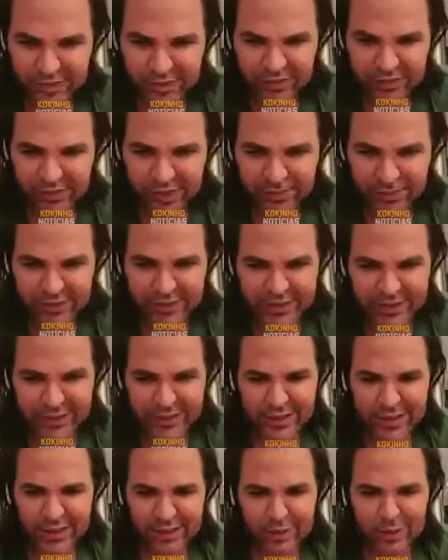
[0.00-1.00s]
só servia para
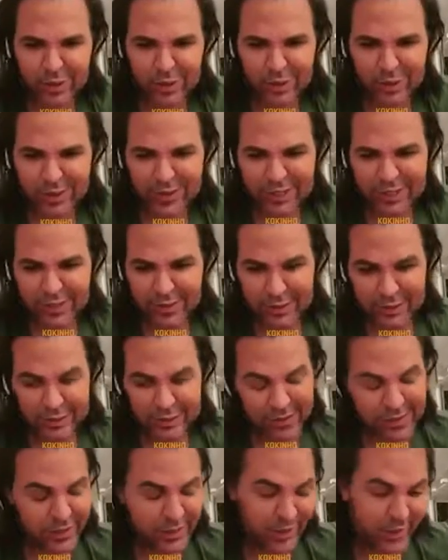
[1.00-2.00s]
ser com
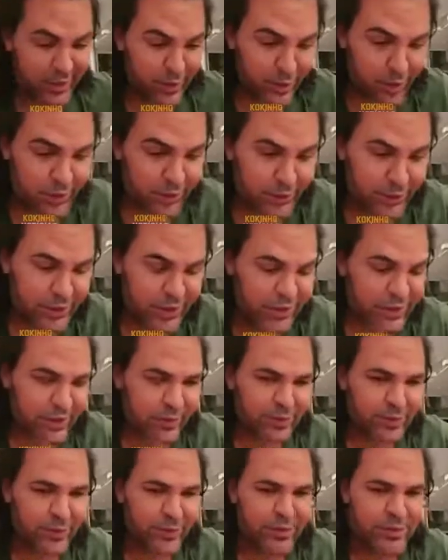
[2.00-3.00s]
Leonardo. E eu, por
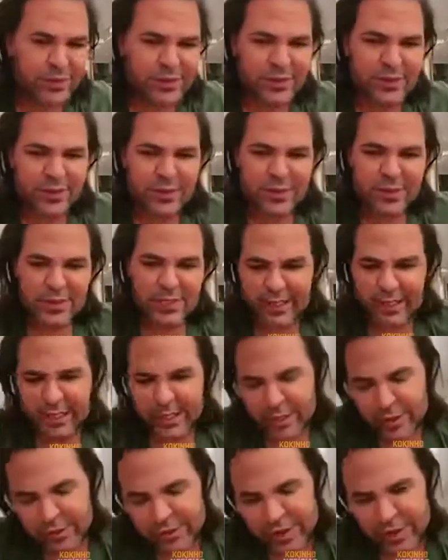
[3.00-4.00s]
exemplo, é,
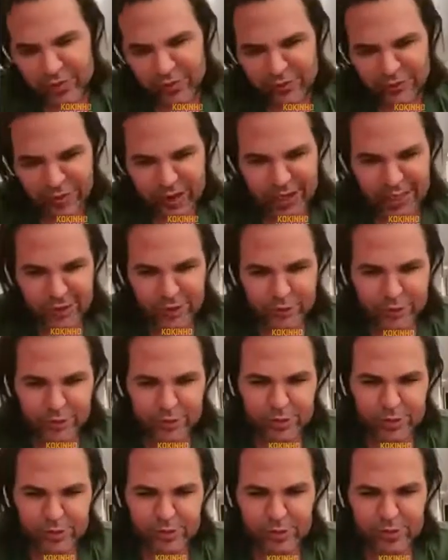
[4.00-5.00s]
eu não
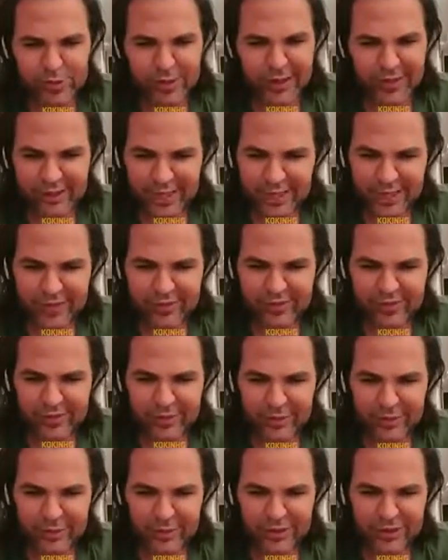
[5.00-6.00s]
faço uma
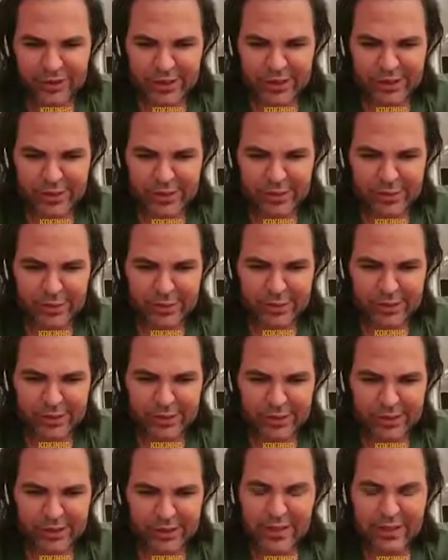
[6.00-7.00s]
live
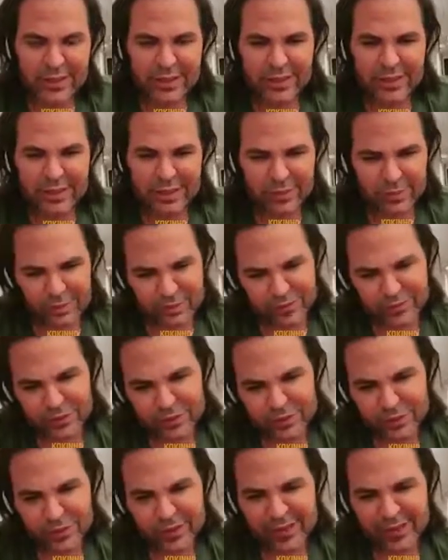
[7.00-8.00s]
usando. É, eu não
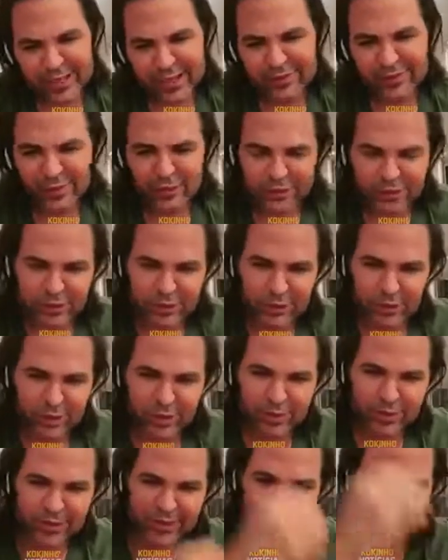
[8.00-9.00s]
faço uma live usando
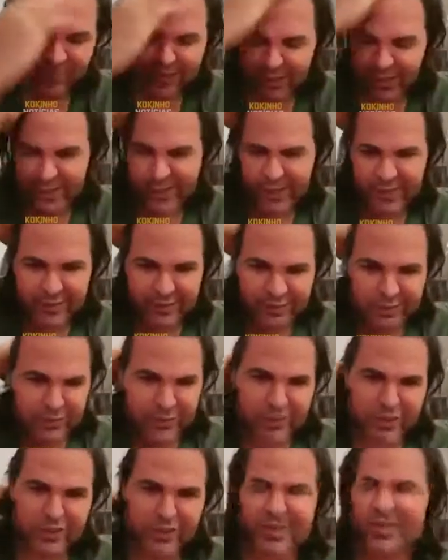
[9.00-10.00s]
o nome cabaré.
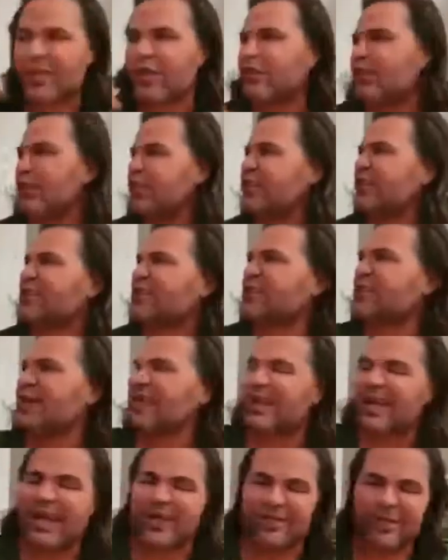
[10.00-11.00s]
Vamos imaginar que eu fosse
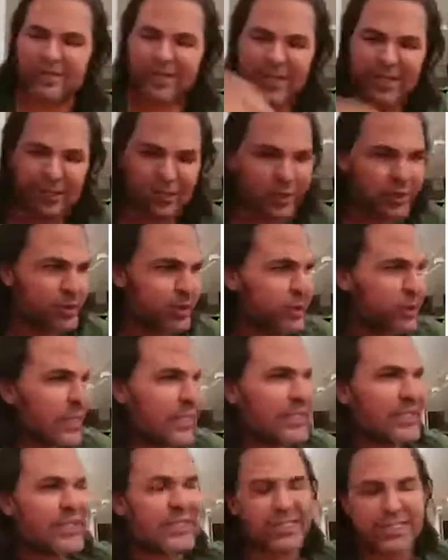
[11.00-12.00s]
fazer uma live mais o
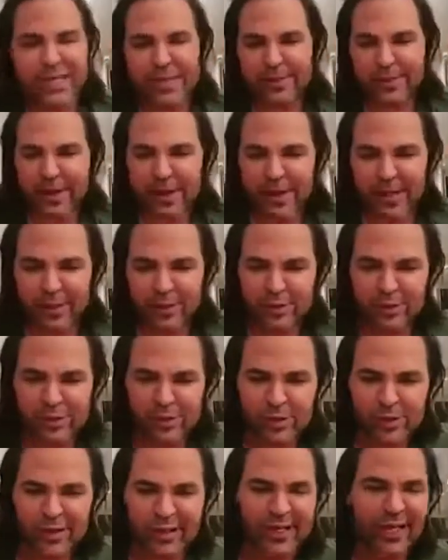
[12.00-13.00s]
Zezé de
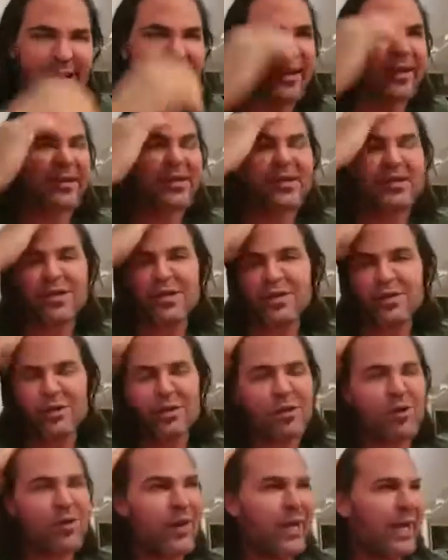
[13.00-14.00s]
Camargo, ou uma, la,
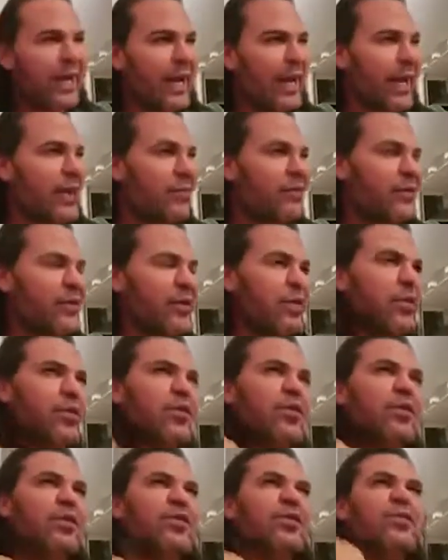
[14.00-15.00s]
ou uma live
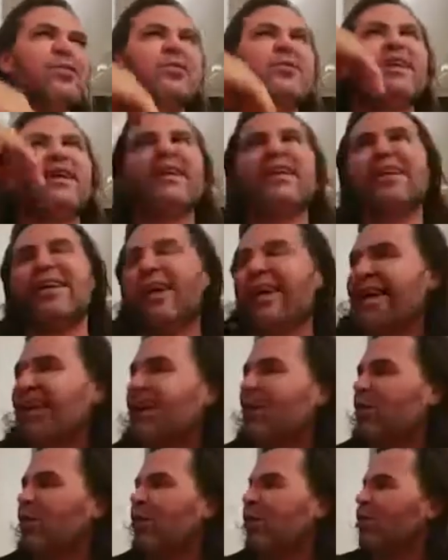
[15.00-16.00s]
com o
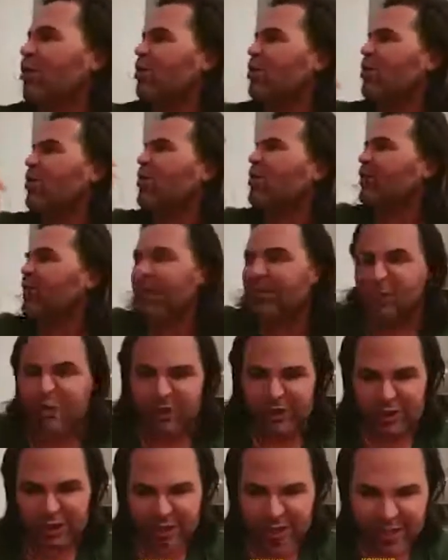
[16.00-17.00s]
Daniel, ou com o
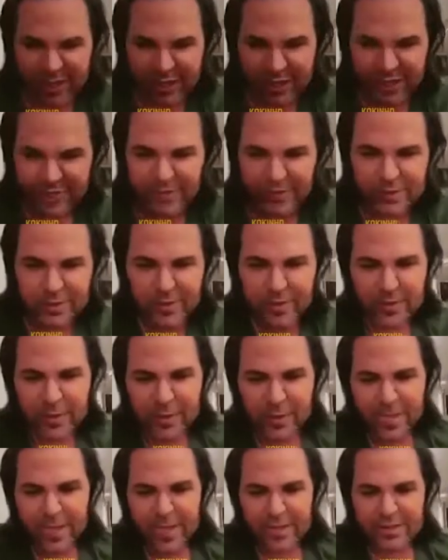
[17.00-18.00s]
próprio Gustavo.
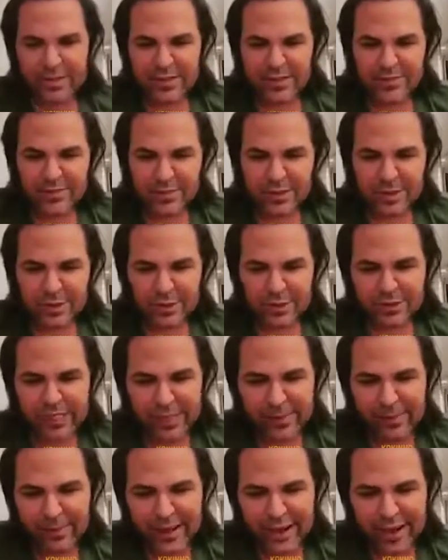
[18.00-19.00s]
Eu
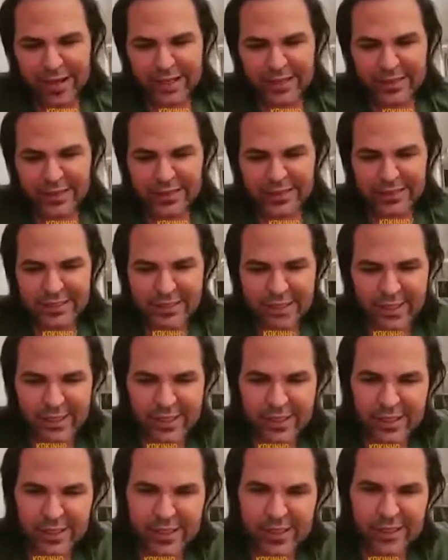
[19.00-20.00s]
jamais
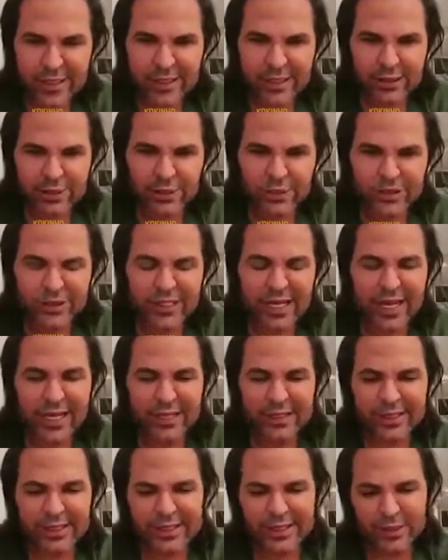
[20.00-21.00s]
é,
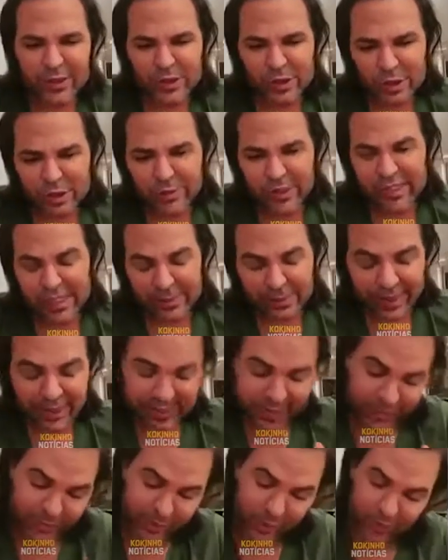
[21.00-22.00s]
usaria o nome
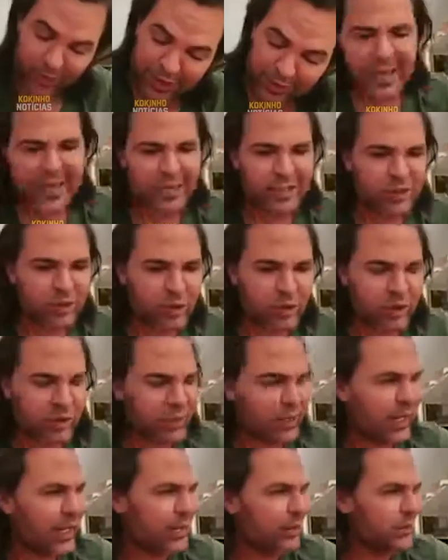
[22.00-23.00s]
cabaré. Lá eles
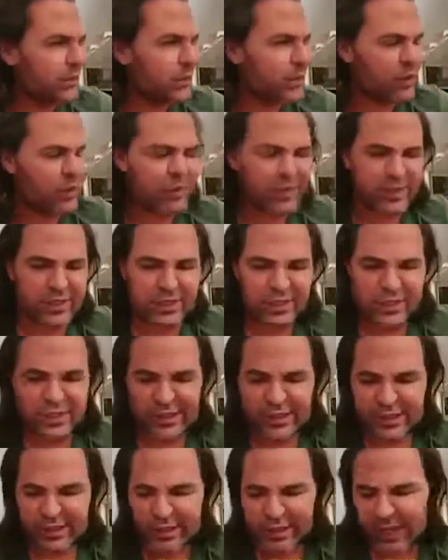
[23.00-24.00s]
colocaram o nome
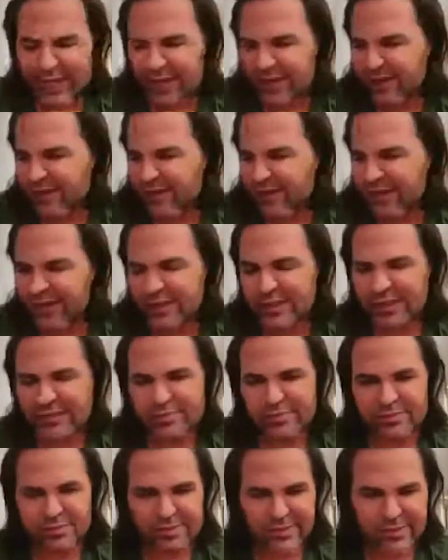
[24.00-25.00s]
de
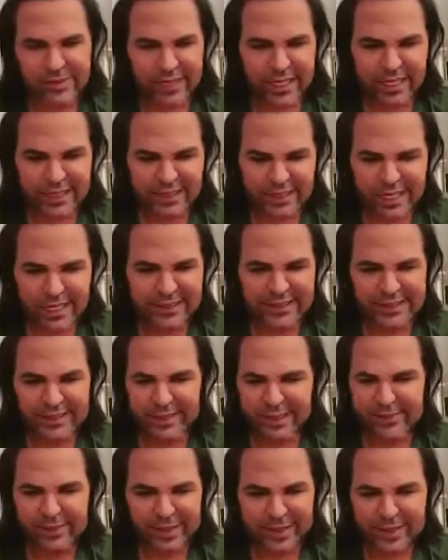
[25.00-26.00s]
live
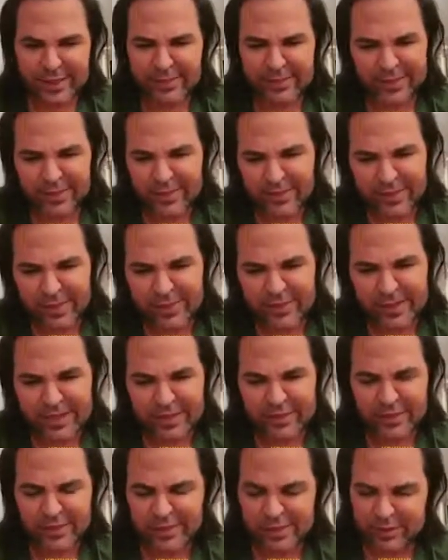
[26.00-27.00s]
cachaça cabaré, mas para
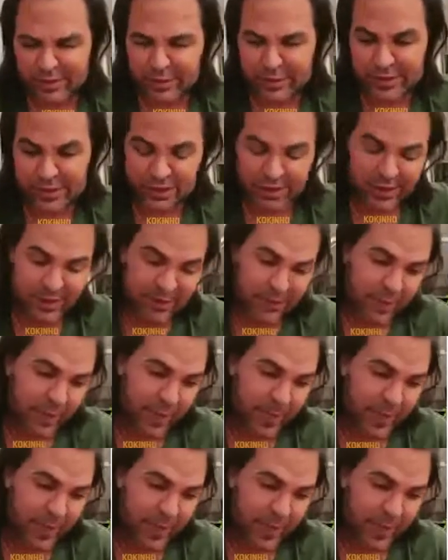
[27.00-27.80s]
mim é a mesma coisa